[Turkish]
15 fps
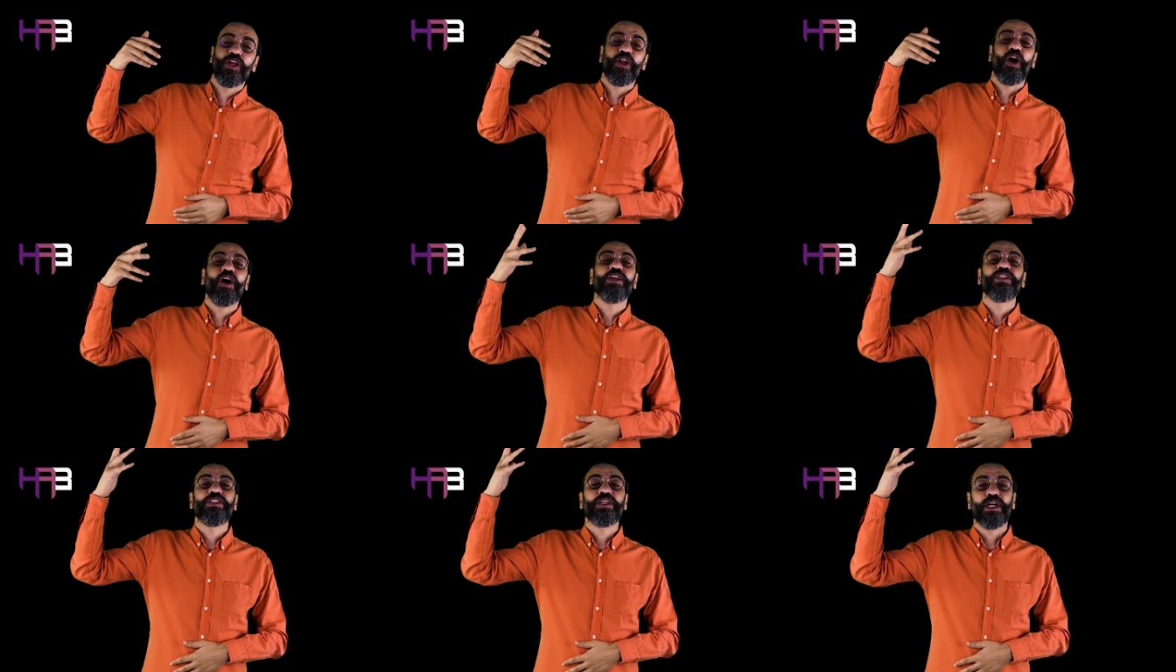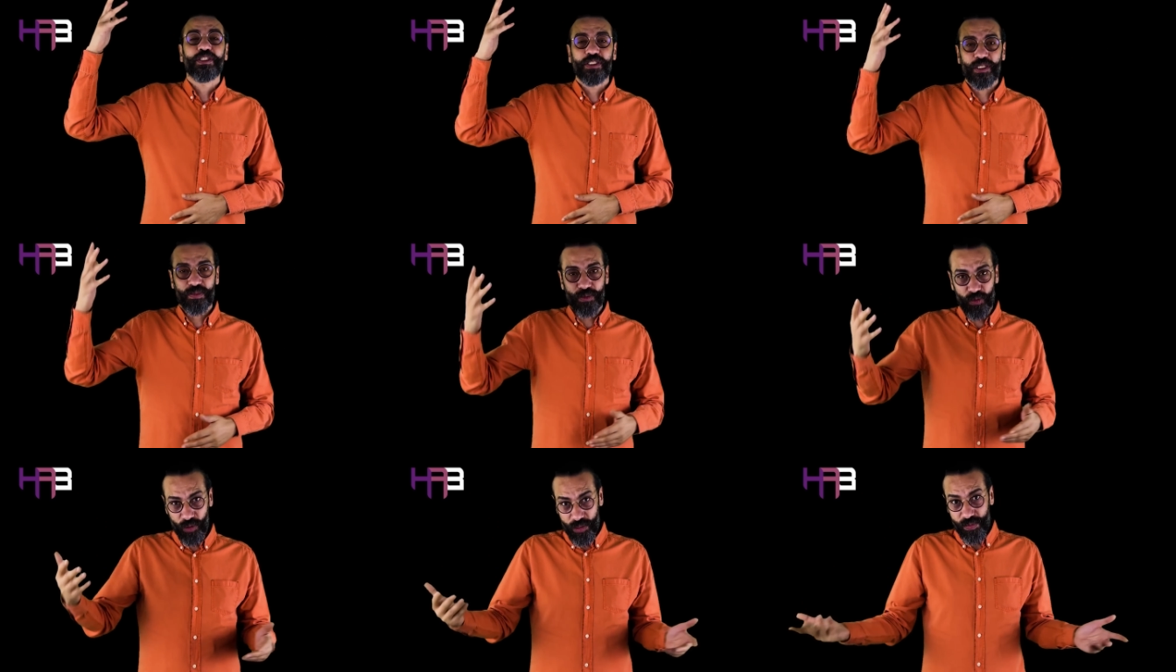değil. Asla
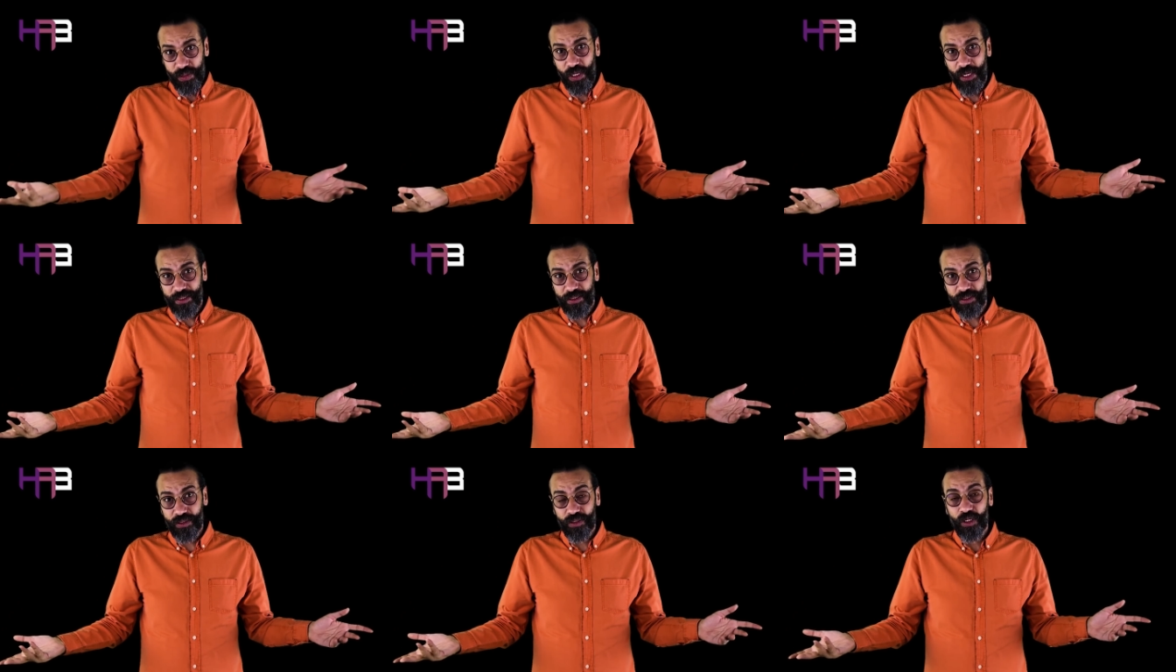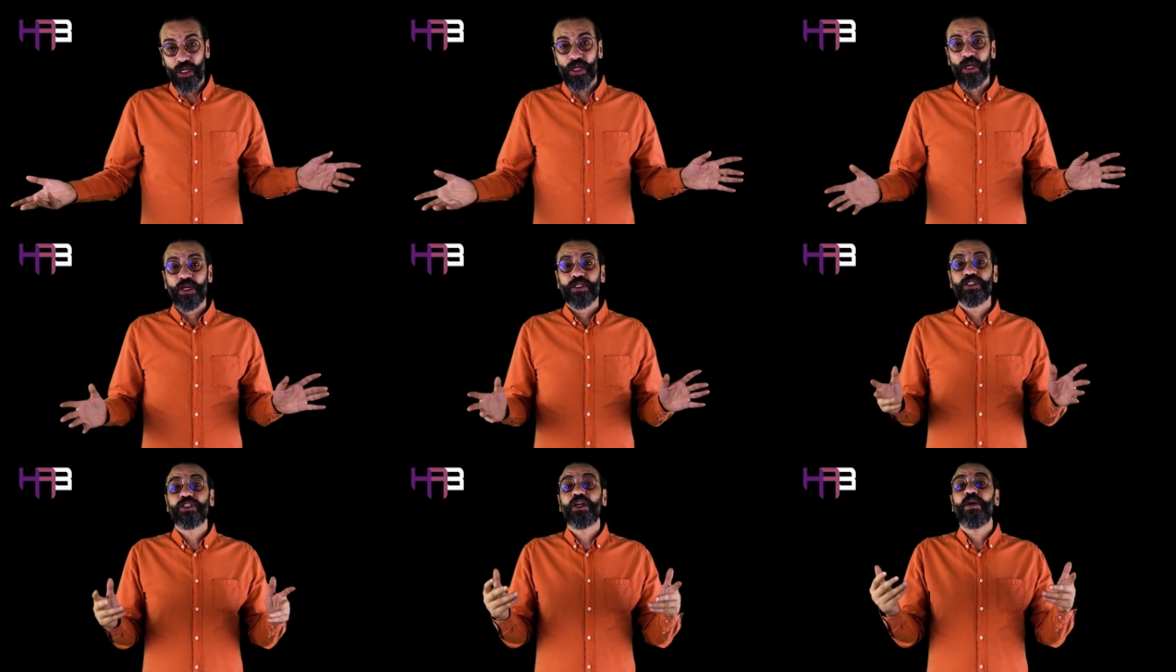çıkılmaz. O imkansız.
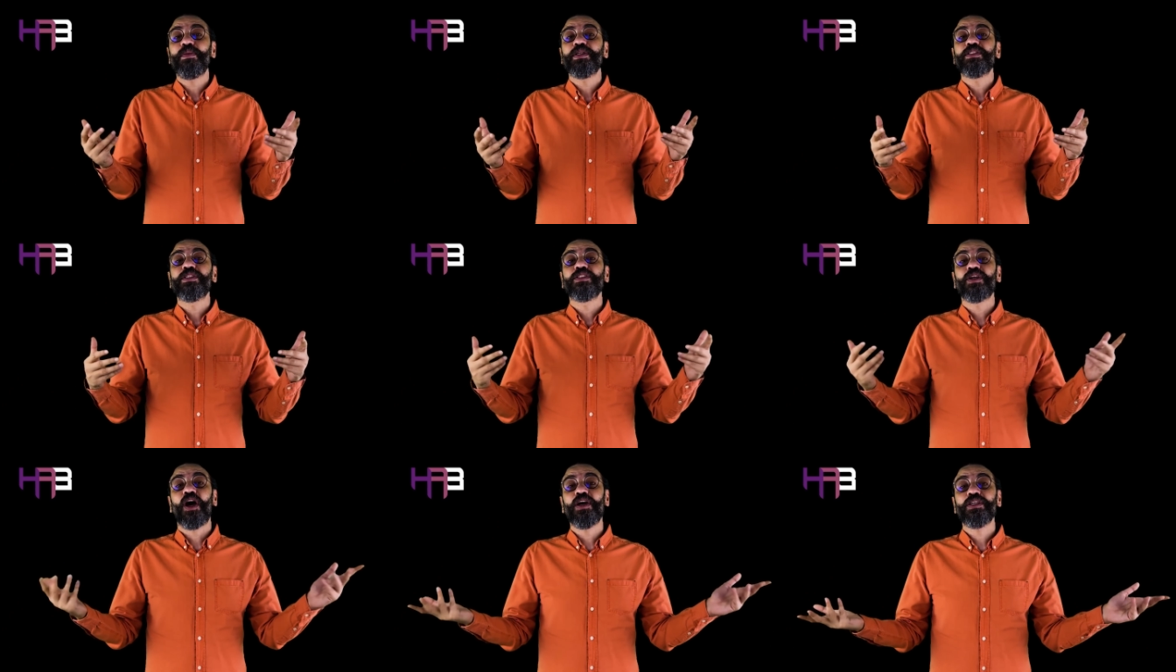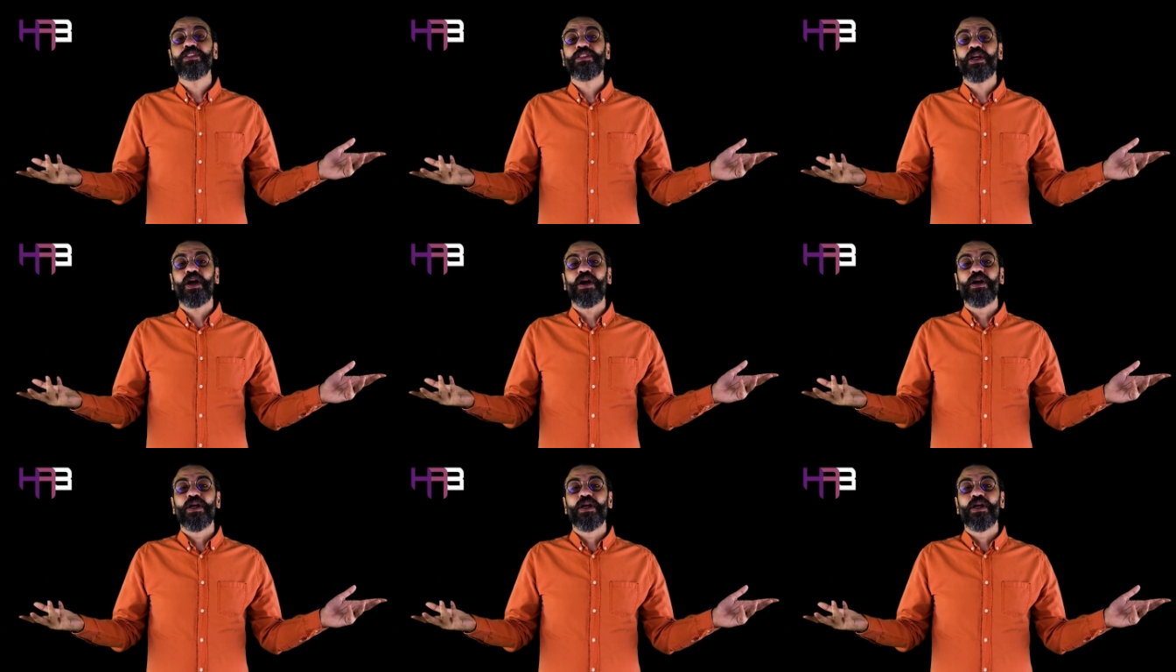Çıkamazsınız asla